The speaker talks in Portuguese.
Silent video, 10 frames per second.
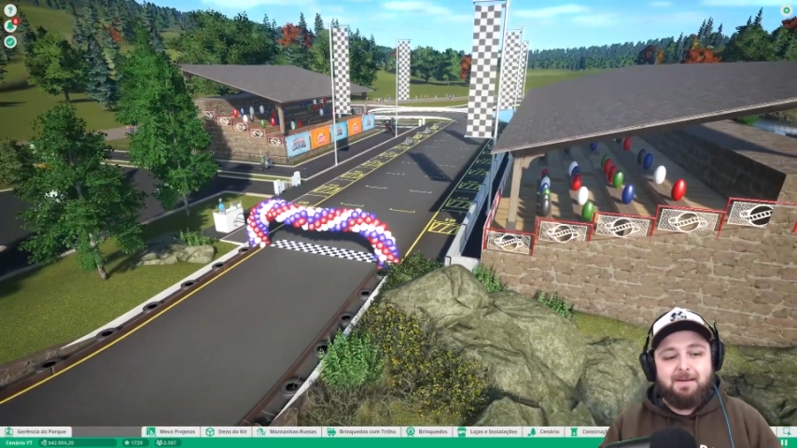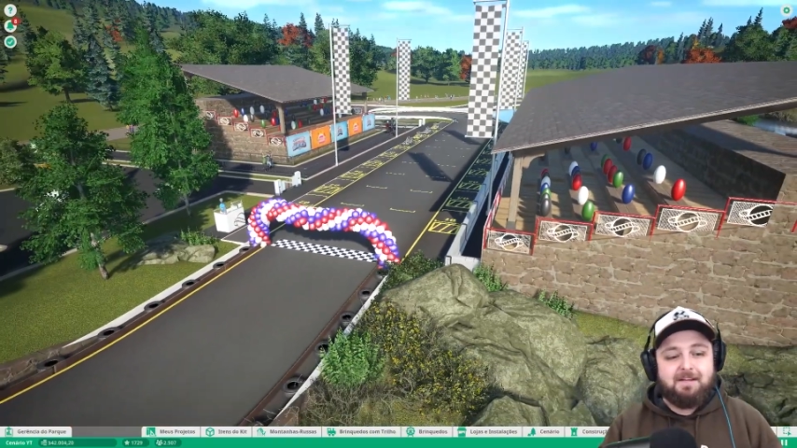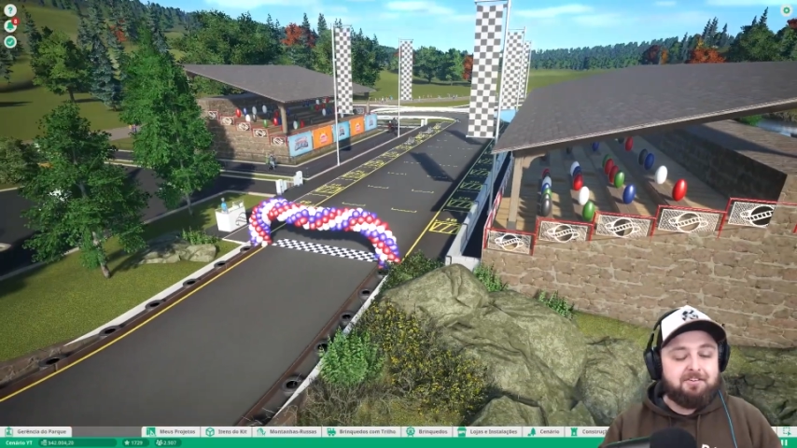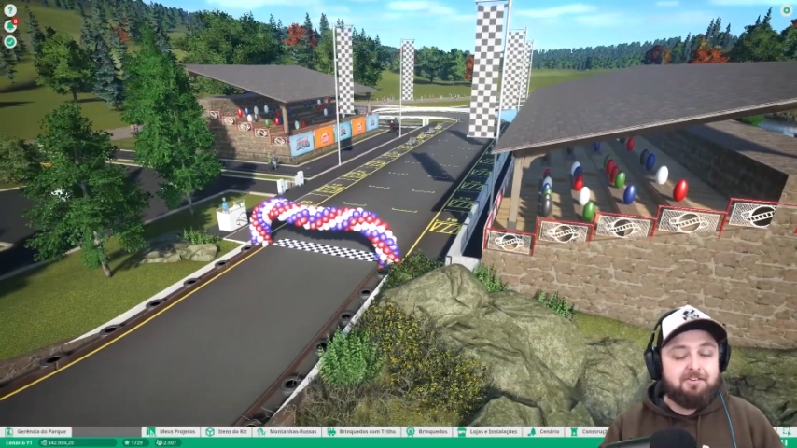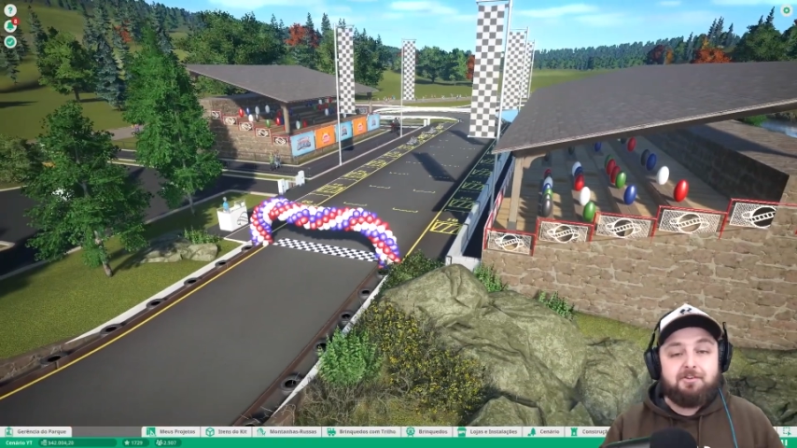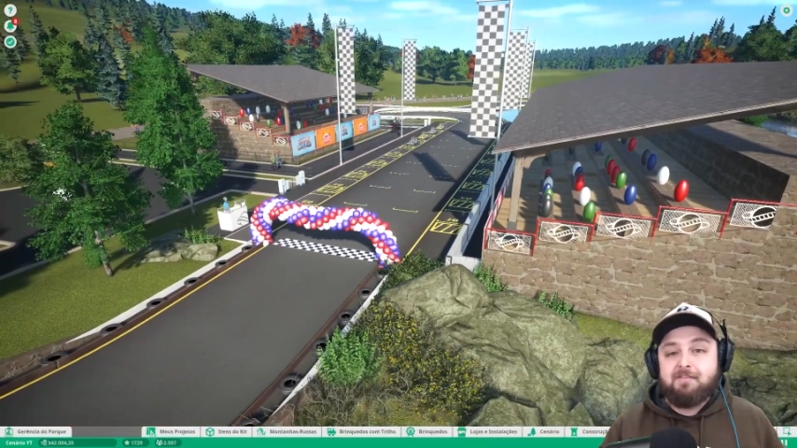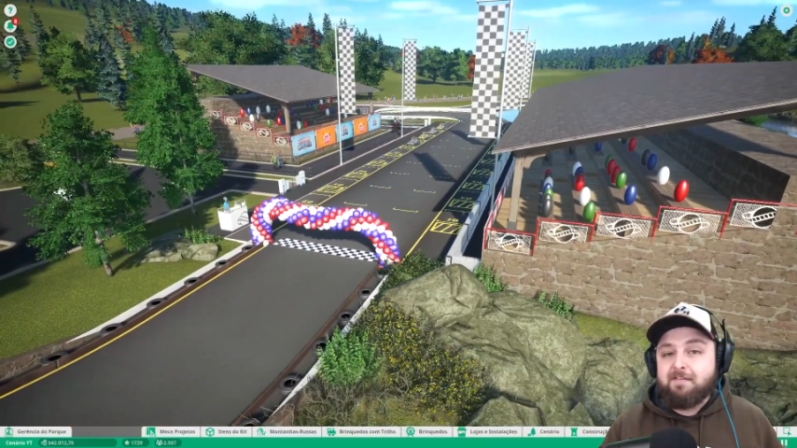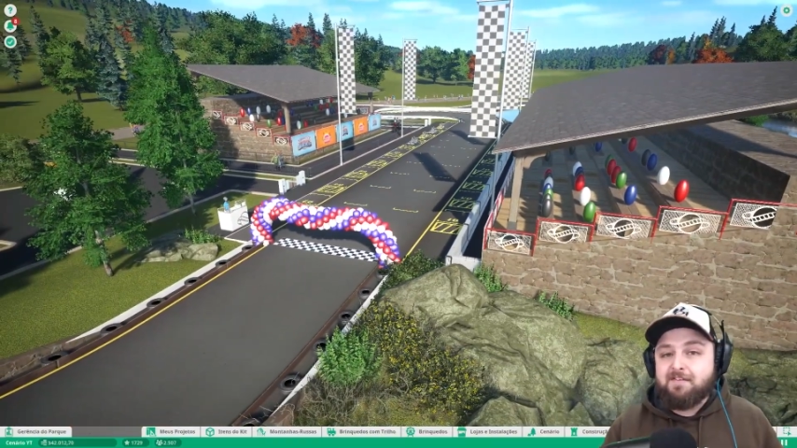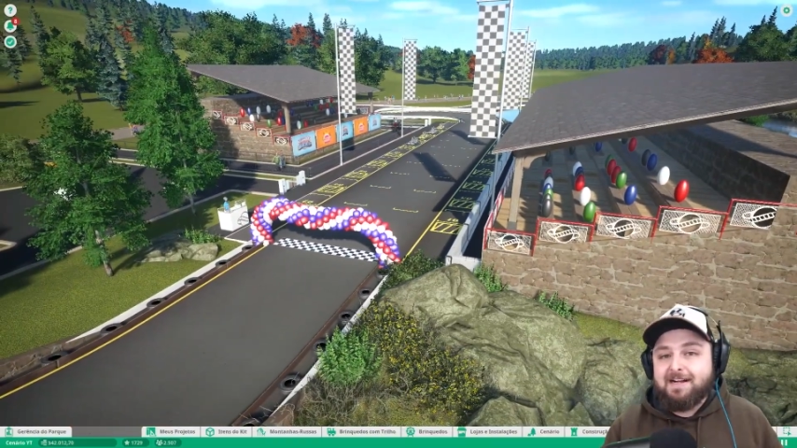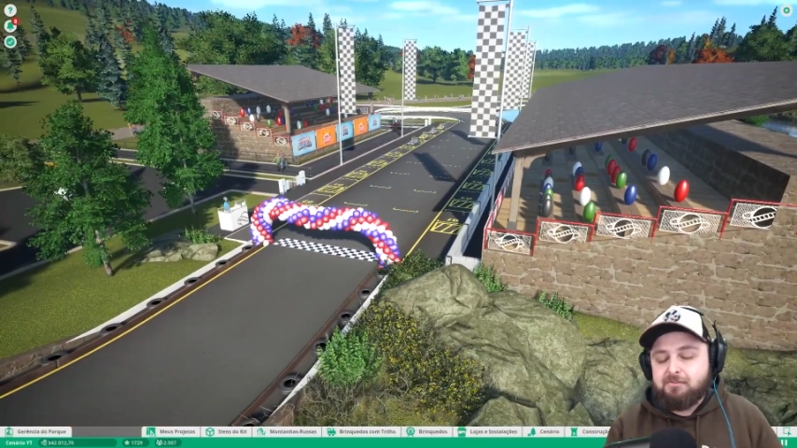Mas a gente não
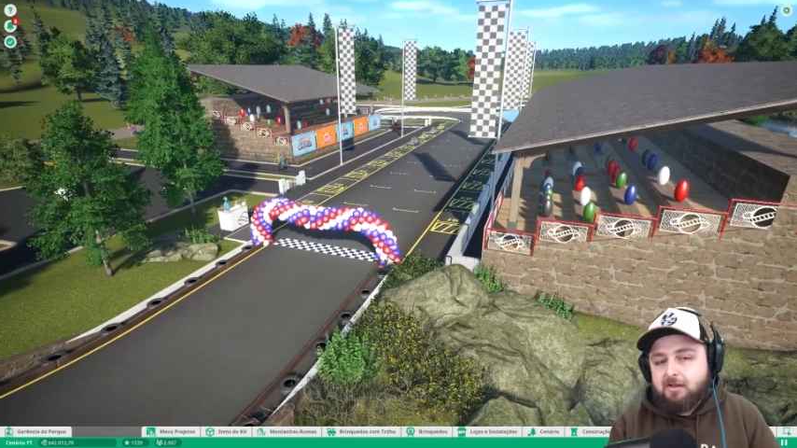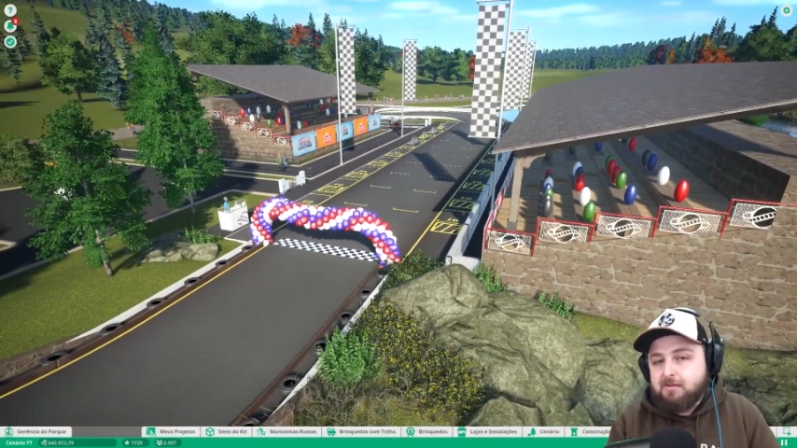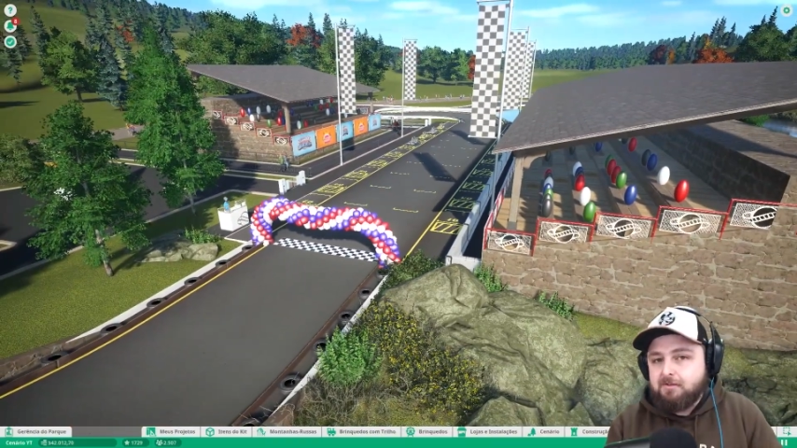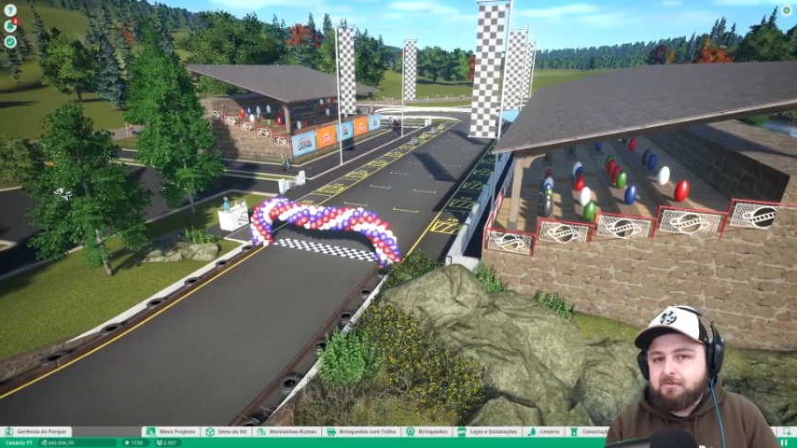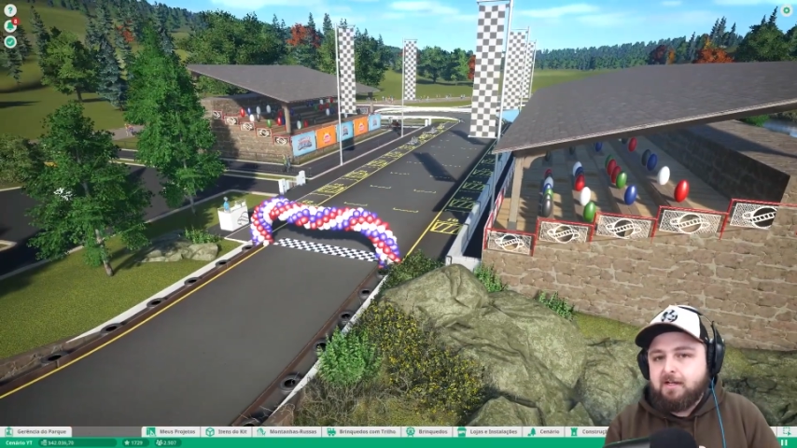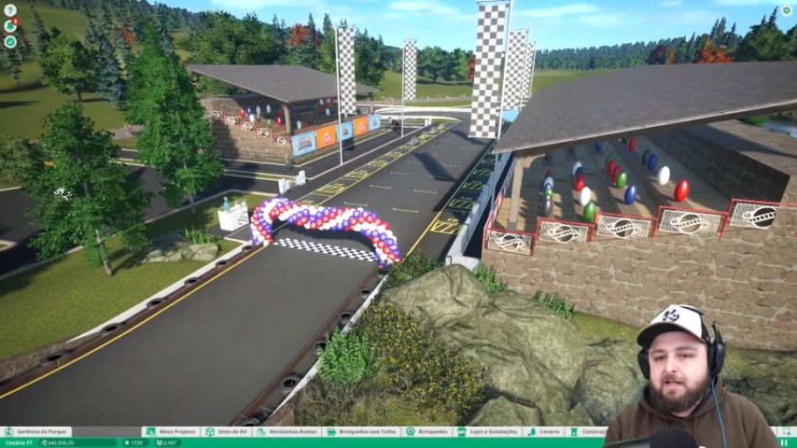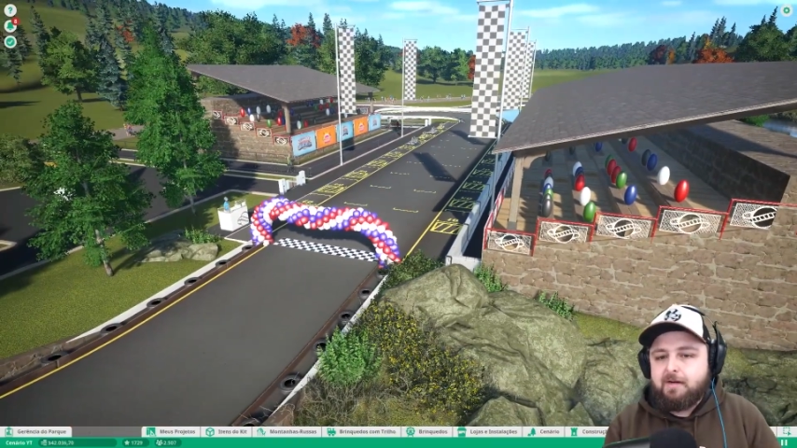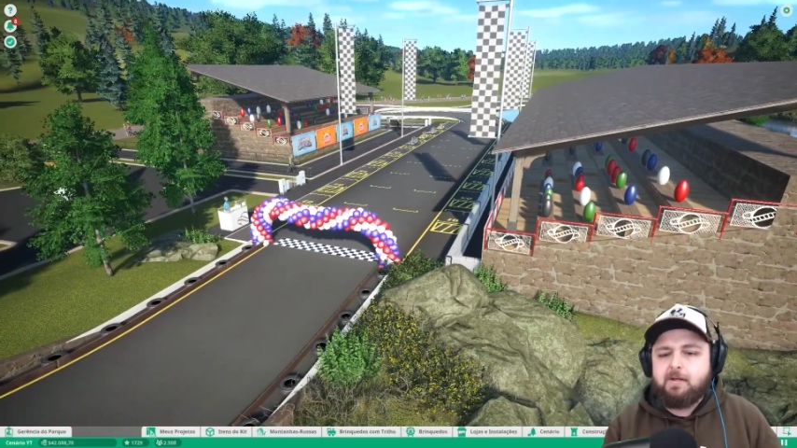vai ficar só nisso, galera.